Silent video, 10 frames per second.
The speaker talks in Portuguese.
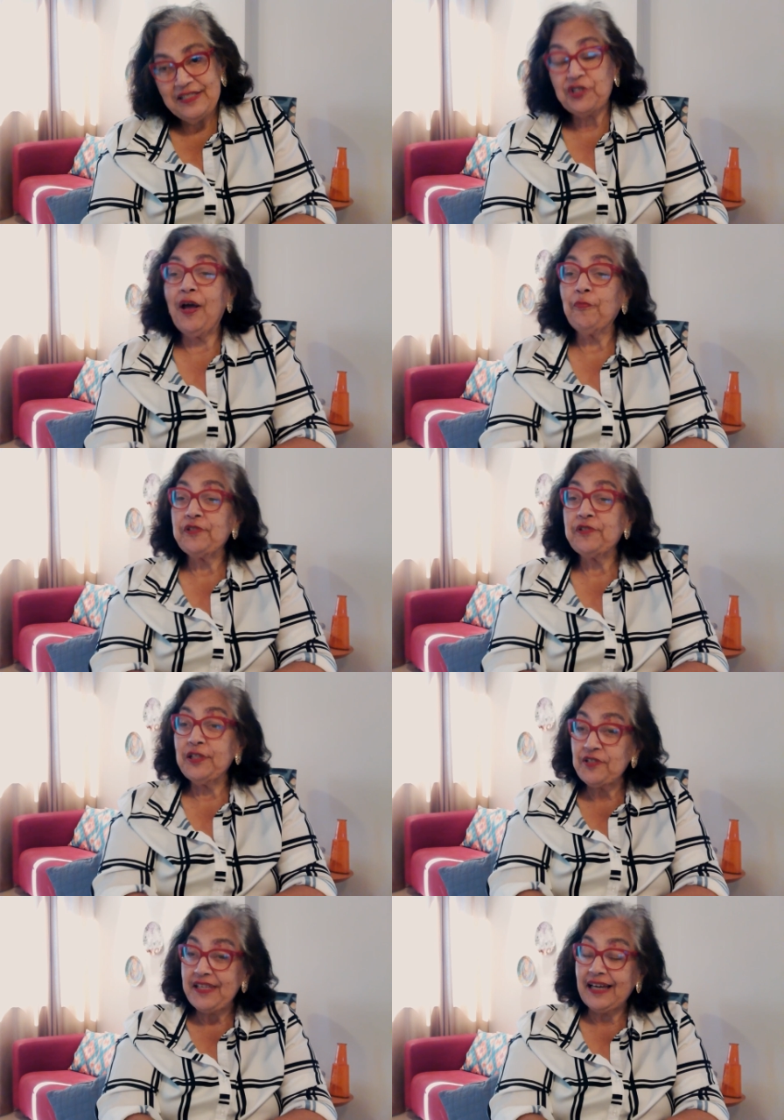Se tivermos
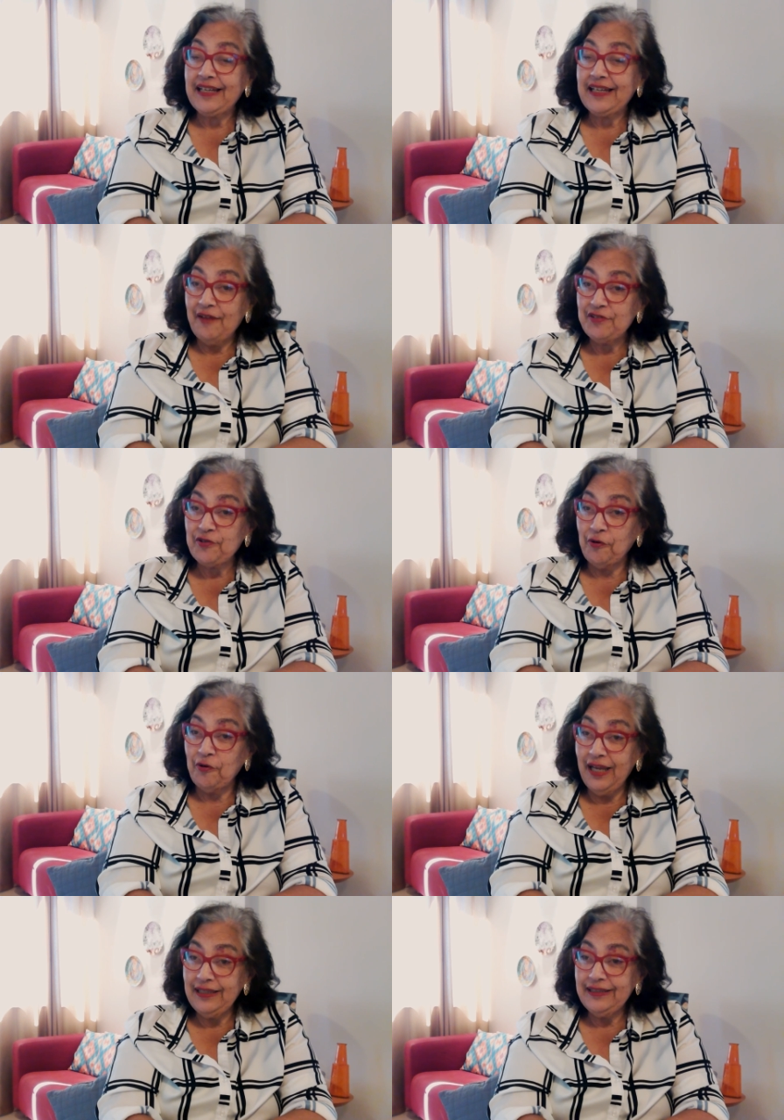sido desagradáveis
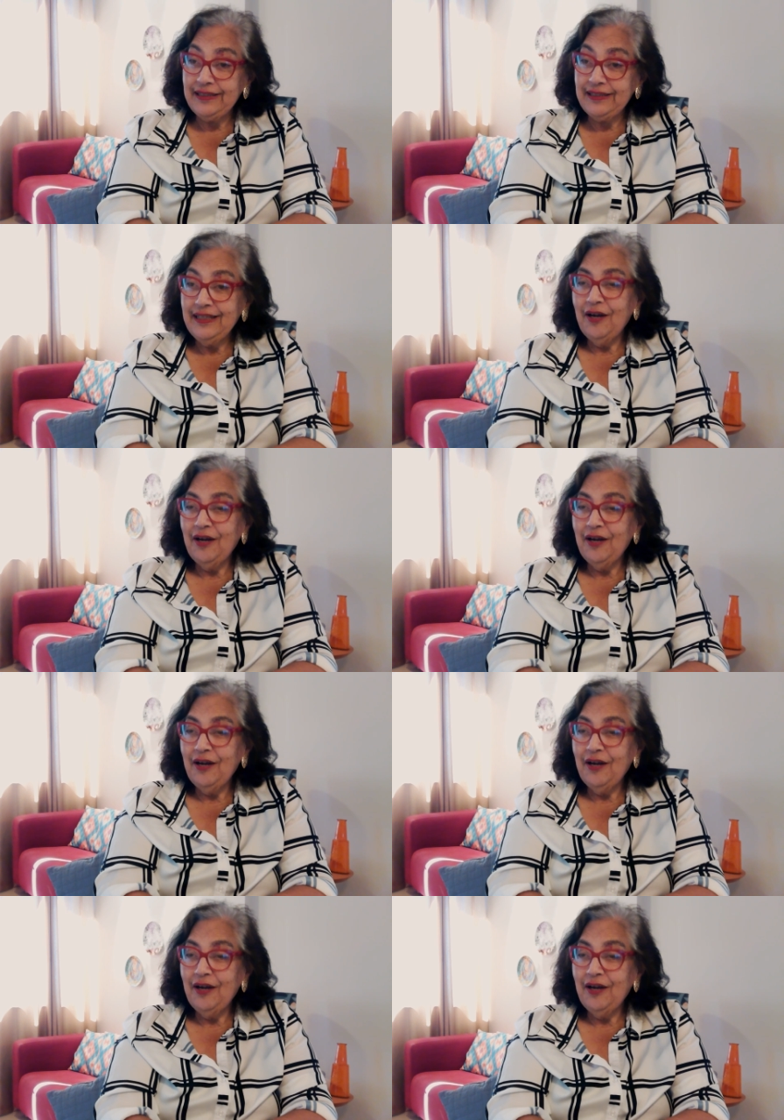com ele,